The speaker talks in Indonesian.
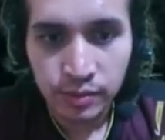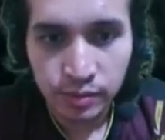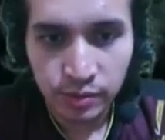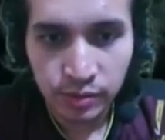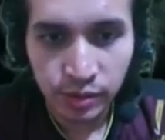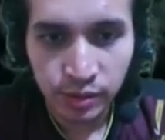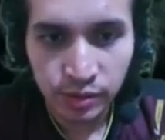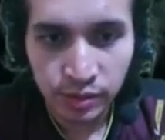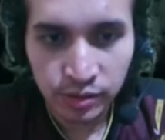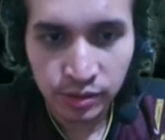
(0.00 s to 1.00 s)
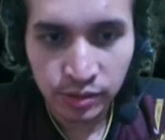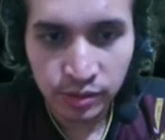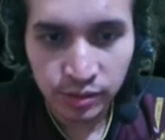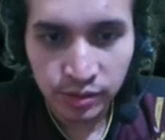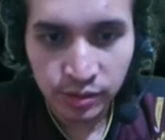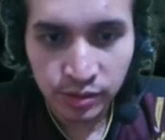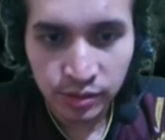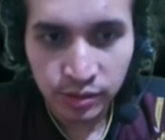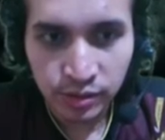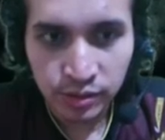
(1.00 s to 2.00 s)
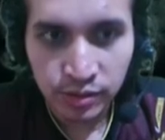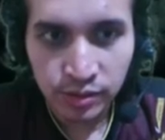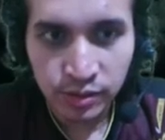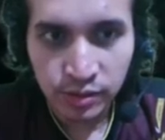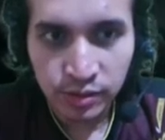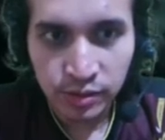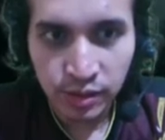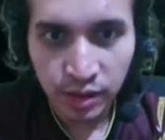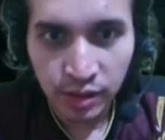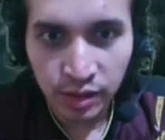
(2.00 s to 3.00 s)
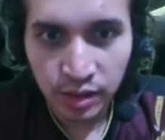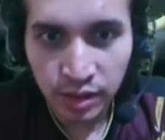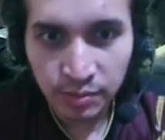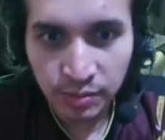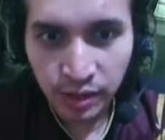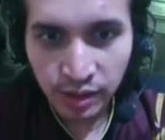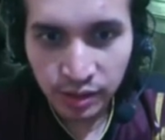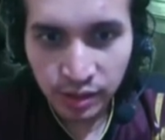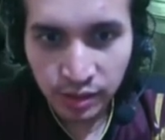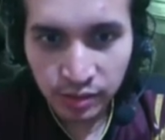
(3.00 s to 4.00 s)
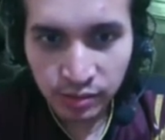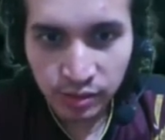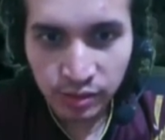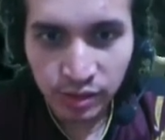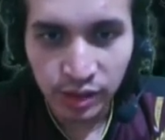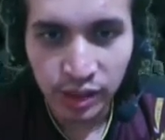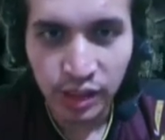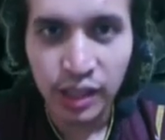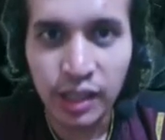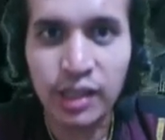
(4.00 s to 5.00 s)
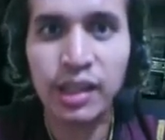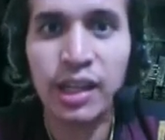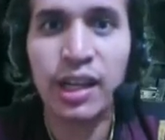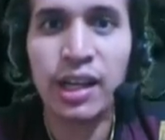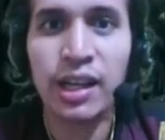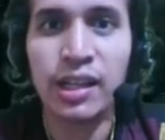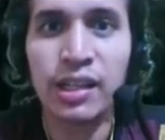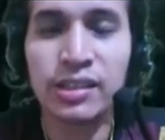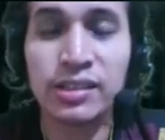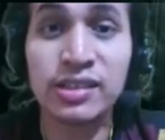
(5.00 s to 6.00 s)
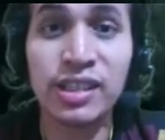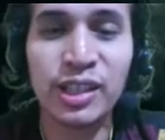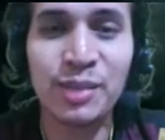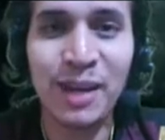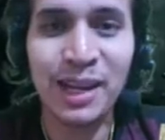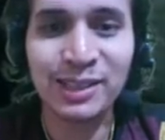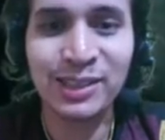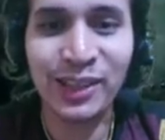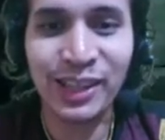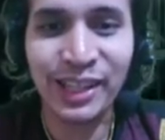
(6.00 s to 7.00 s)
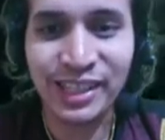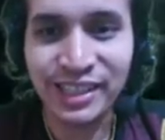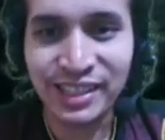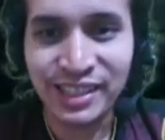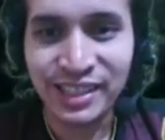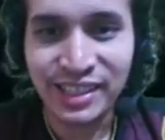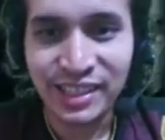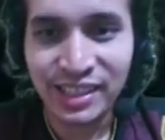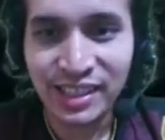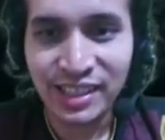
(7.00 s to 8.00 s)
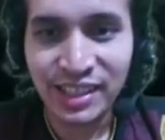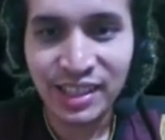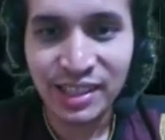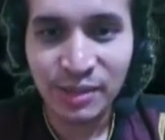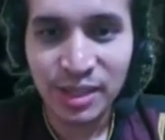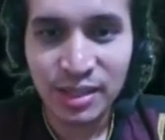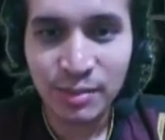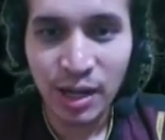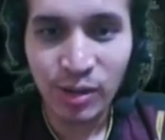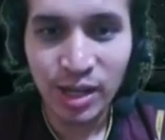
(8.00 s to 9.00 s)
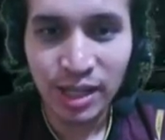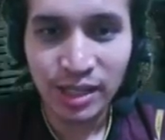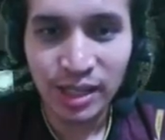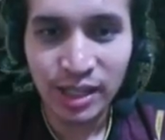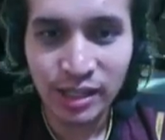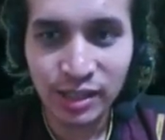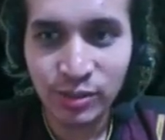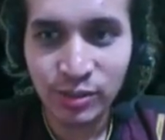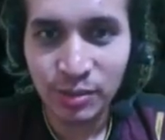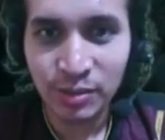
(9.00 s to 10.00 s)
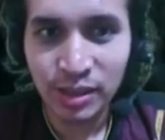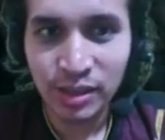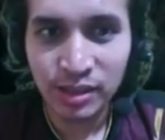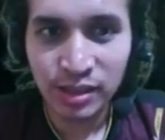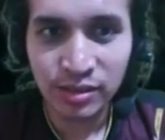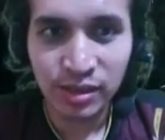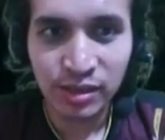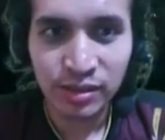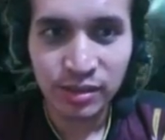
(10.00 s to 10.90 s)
Uh. It's not working. Ada apa ini? Wuh, gila. Tinggi banget, coy. Kita nih ada di mana? Di bawah ya? Di lantai dua apa lantai satu nih?